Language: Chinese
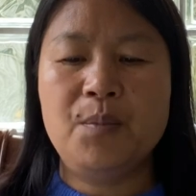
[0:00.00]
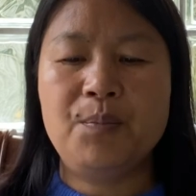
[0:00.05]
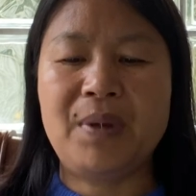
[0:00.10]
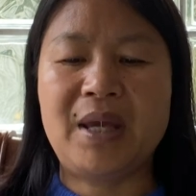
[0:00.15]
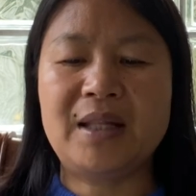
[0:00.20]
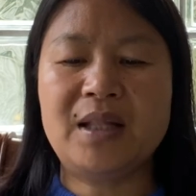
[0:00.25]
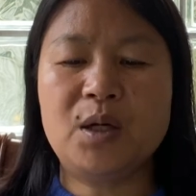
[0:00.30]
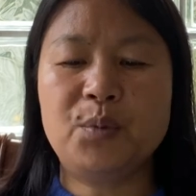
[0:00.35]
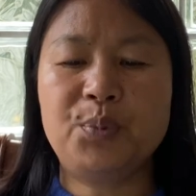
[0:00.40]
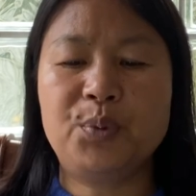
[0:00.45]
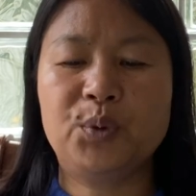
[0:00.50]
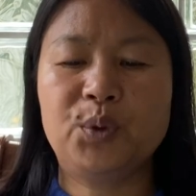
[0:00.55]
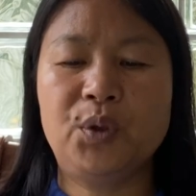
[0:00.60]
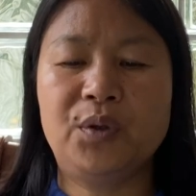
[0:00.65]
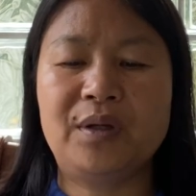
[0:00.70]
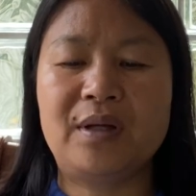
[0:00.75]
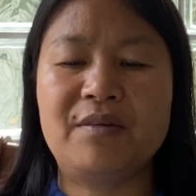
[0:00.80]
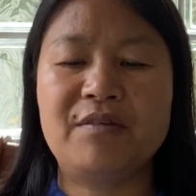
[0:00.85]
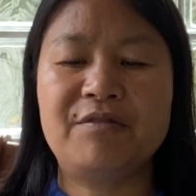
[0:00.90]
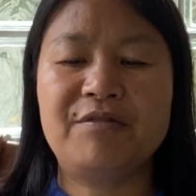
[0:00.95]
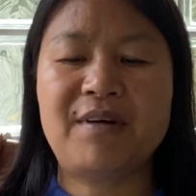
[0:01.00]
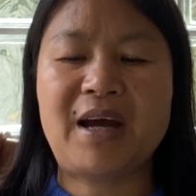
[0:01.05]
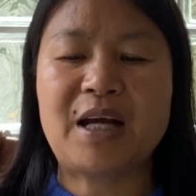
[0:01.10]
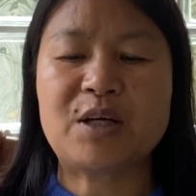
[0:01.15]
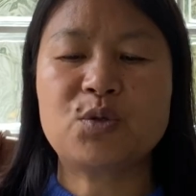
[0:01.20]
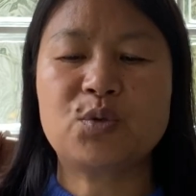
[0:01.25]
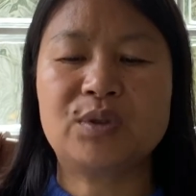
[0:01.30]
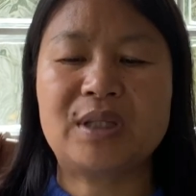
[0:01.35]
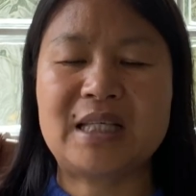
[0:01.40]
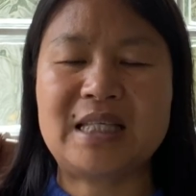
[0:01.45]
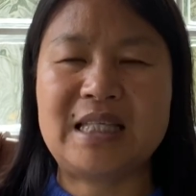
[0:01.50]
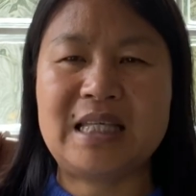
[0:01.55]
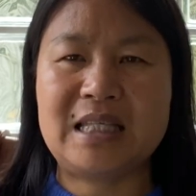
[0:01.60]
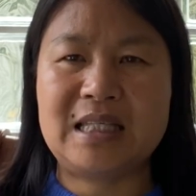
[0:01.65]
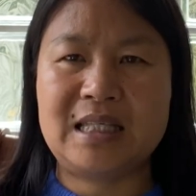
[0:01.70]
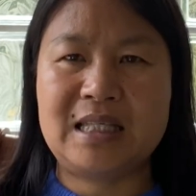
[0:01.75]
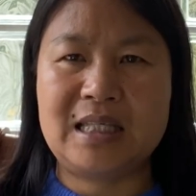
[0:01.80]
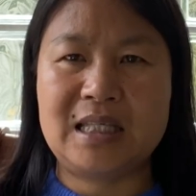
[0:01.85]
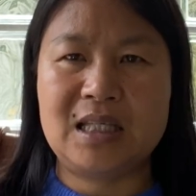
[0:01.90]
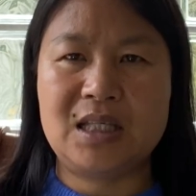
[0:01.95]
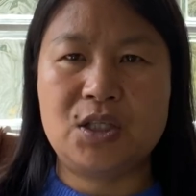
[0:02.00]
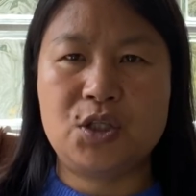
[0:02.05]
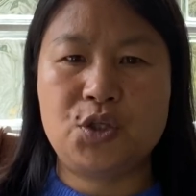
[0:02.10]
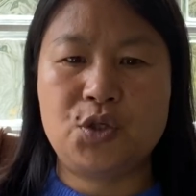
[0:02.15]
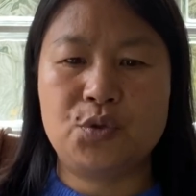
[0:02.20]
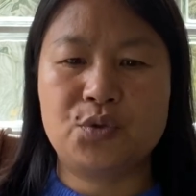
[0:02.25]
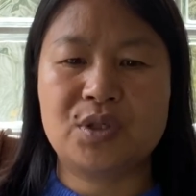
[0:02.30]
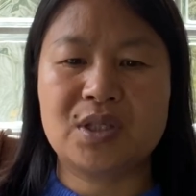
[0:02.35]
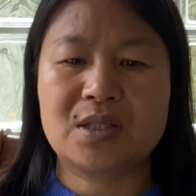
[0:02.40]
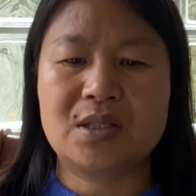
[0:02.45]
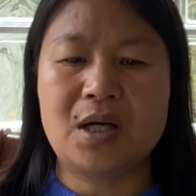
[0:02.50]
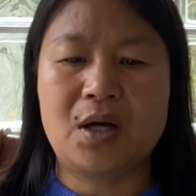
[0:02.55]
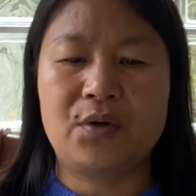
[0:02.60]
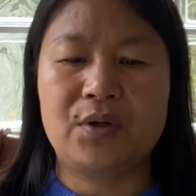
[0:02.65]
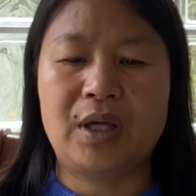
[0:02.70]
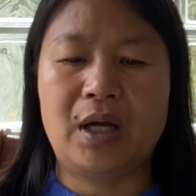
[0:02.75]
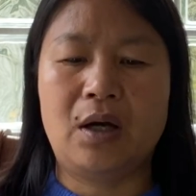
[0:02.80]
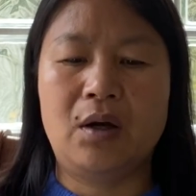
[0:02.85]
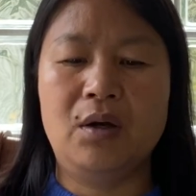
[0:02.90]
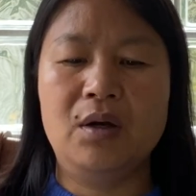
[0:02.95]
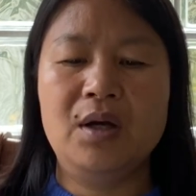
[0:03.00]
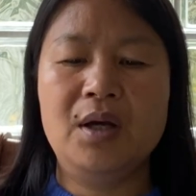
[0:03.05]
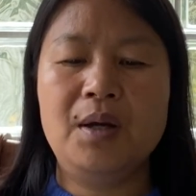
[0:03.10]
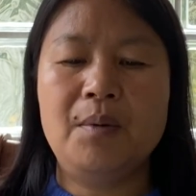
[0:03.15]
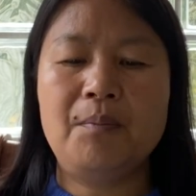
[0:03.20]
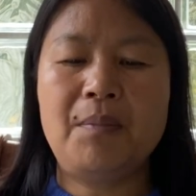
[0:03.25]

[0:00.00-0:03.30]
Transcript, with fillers: 别的普通人发出的信息就是造谣。